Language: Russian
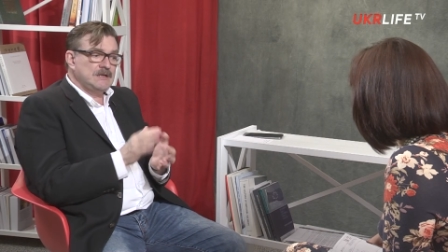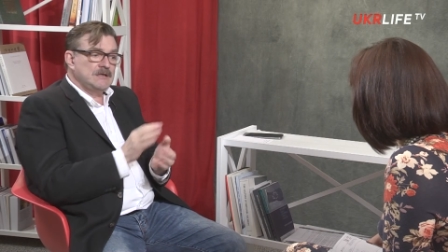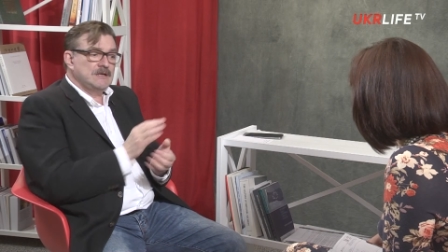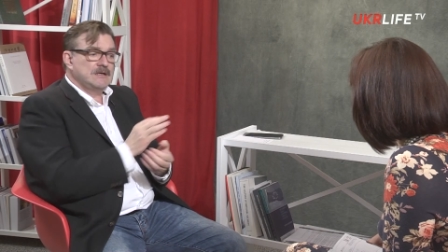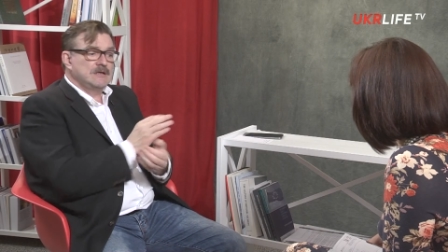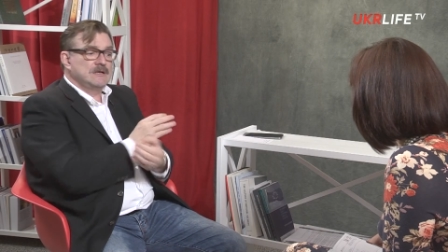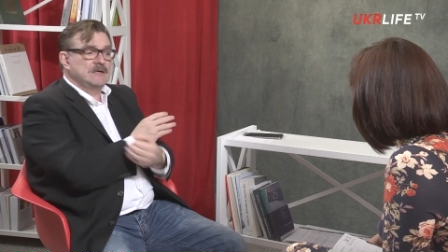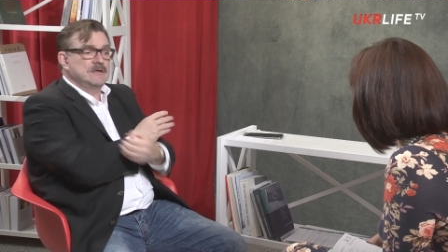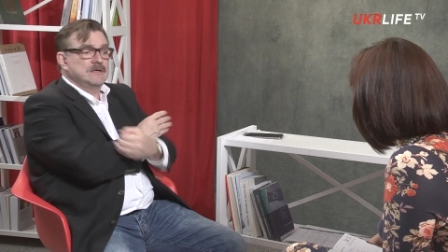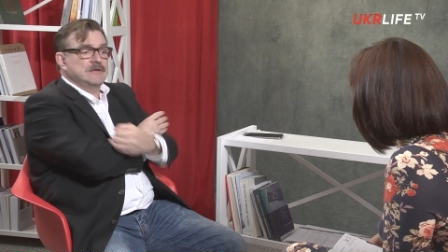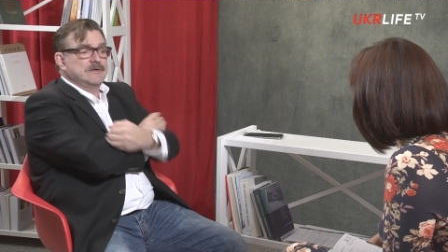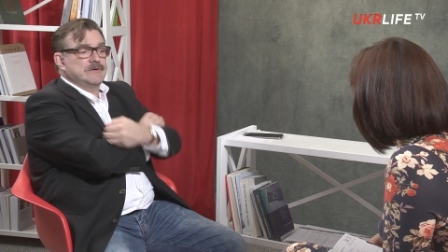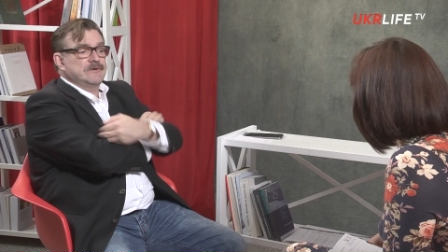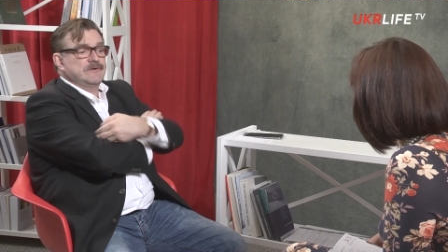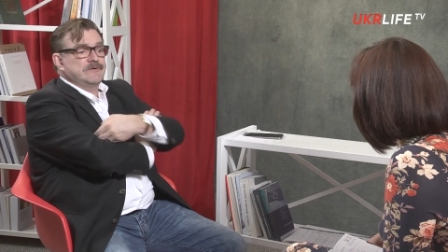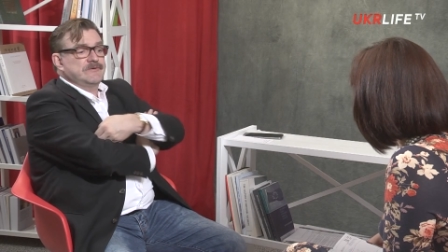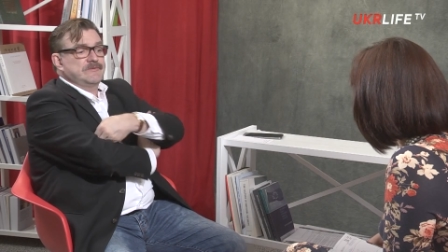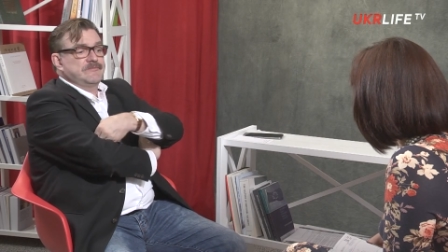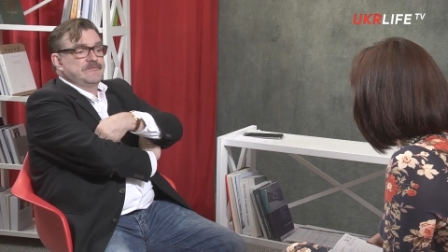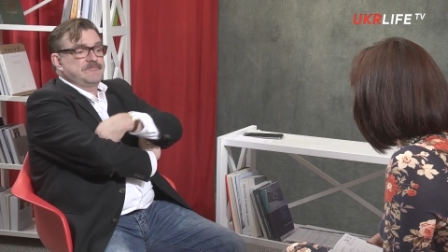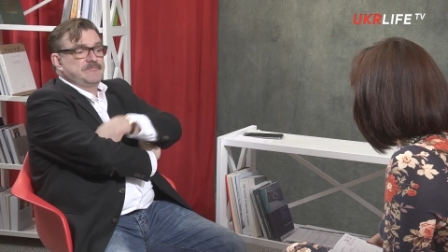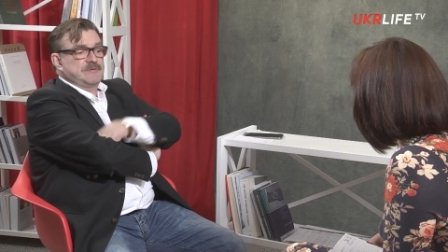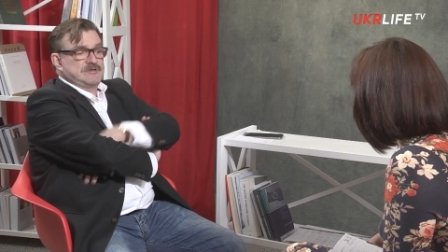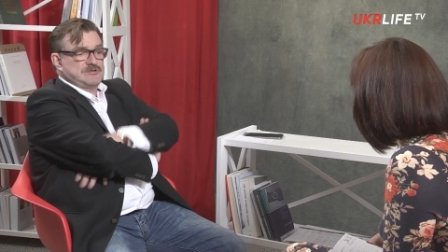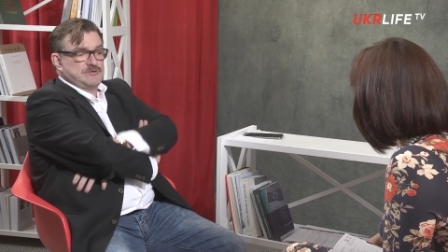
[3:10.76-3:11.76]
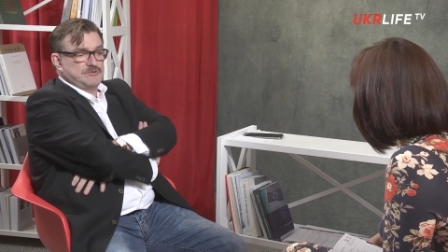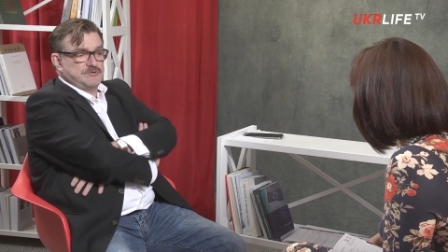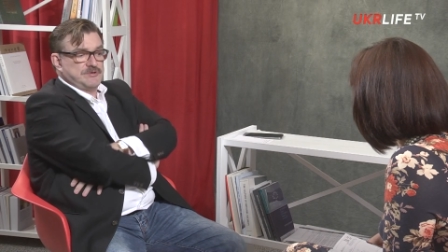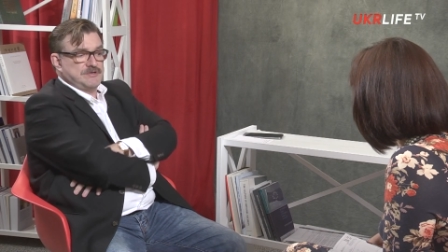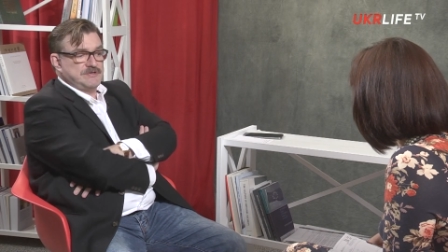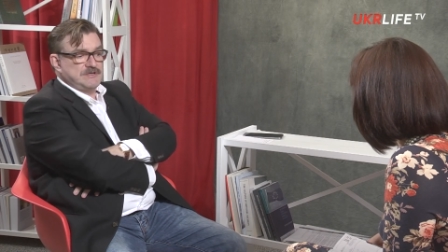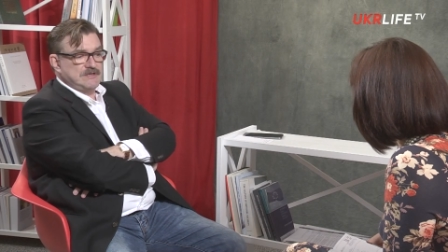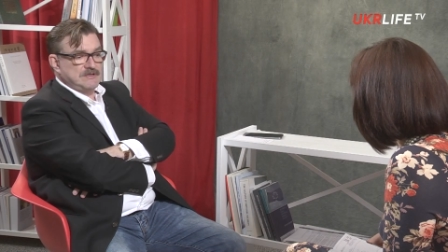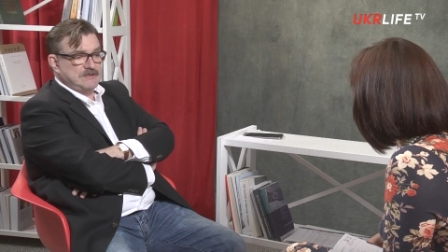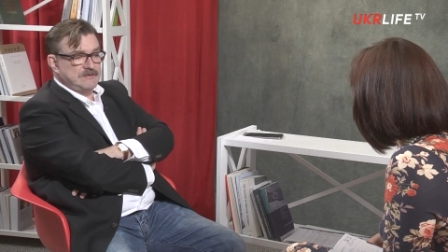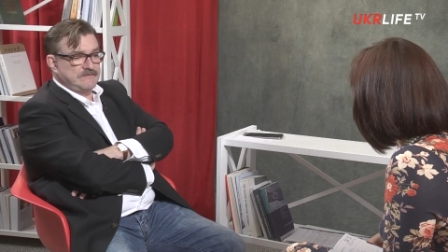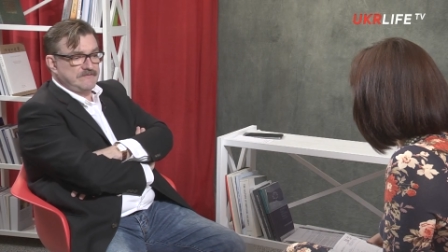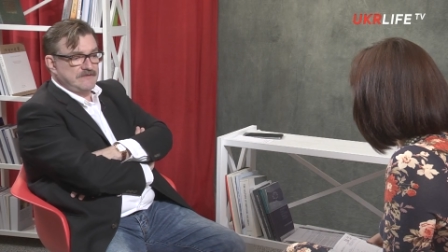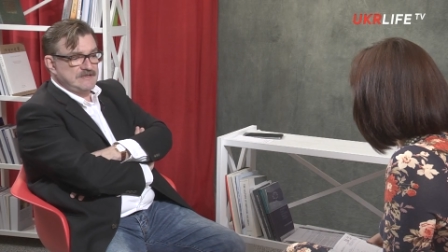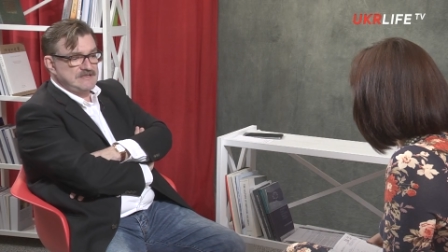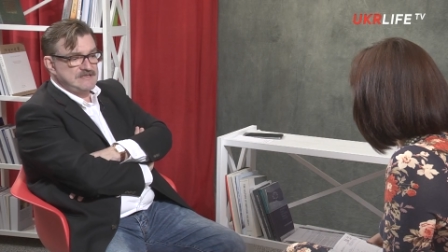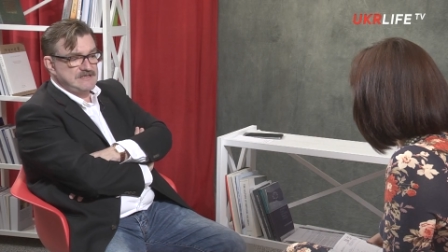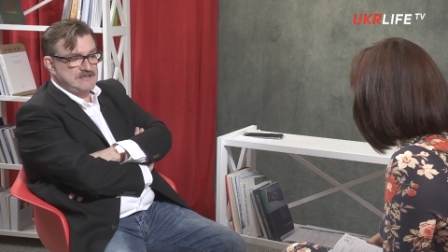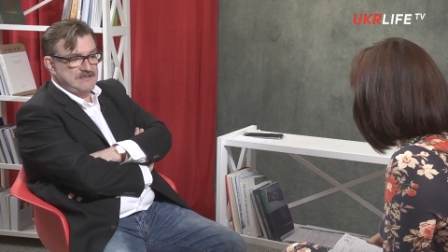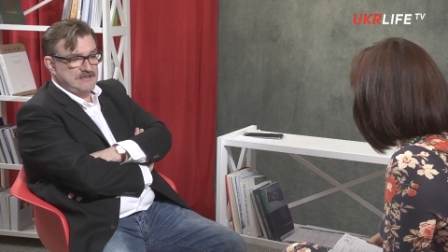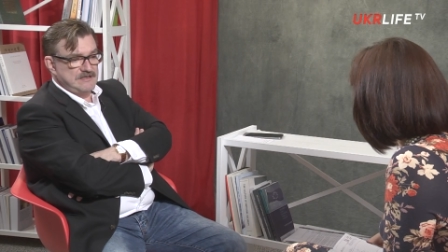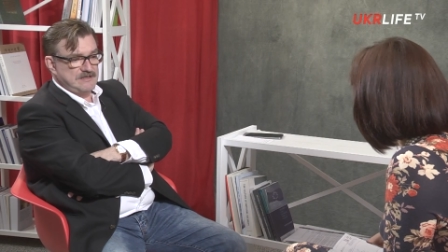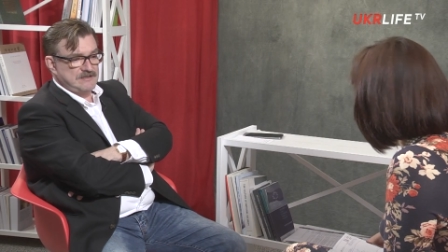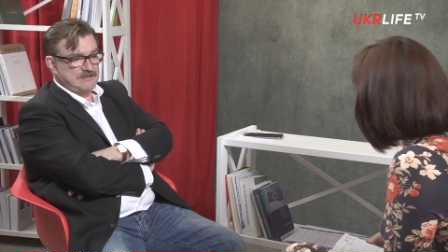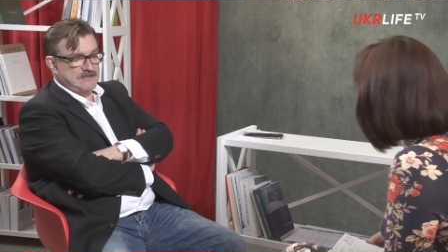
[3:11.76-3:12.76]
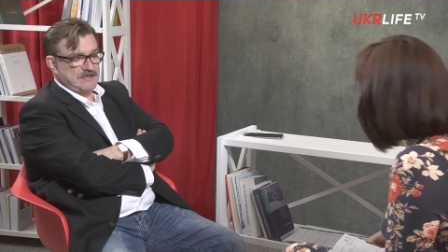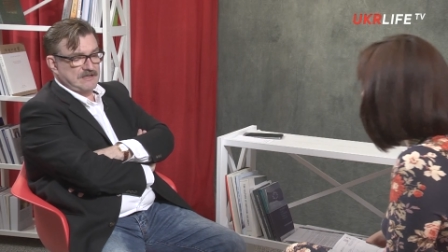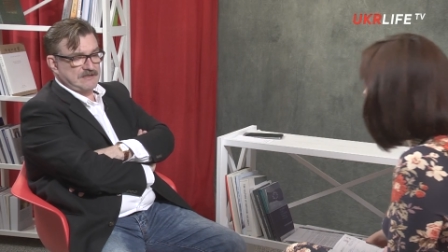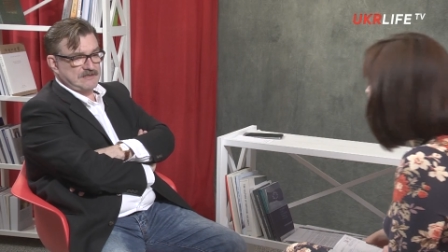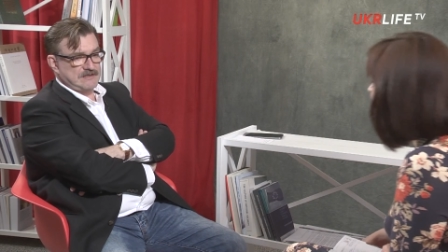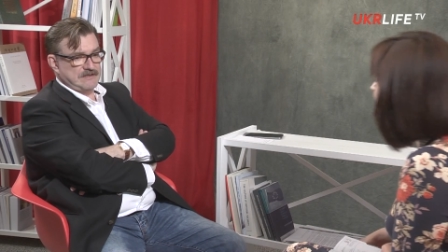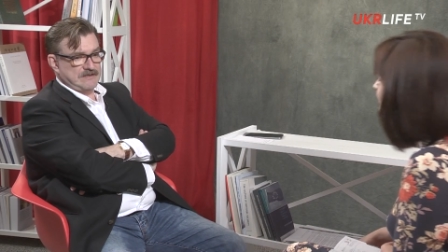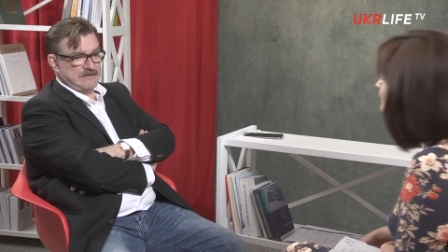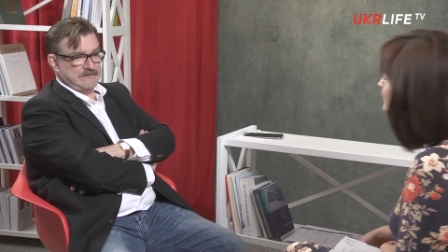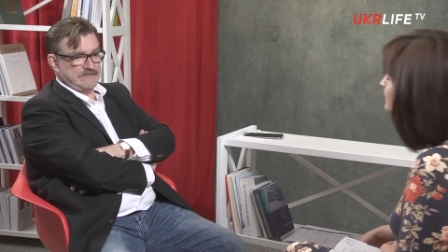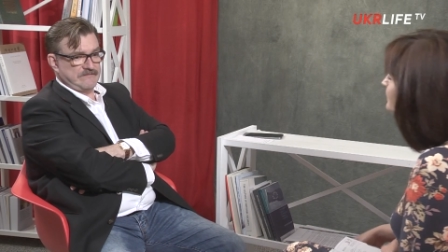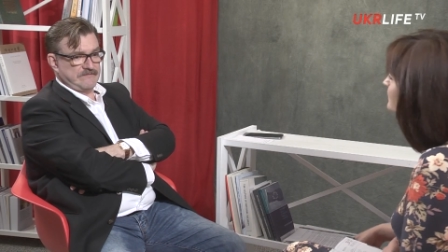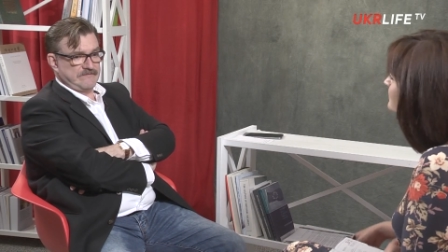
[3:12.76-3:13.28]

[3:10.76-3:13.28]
э, по сути дела, возник тогда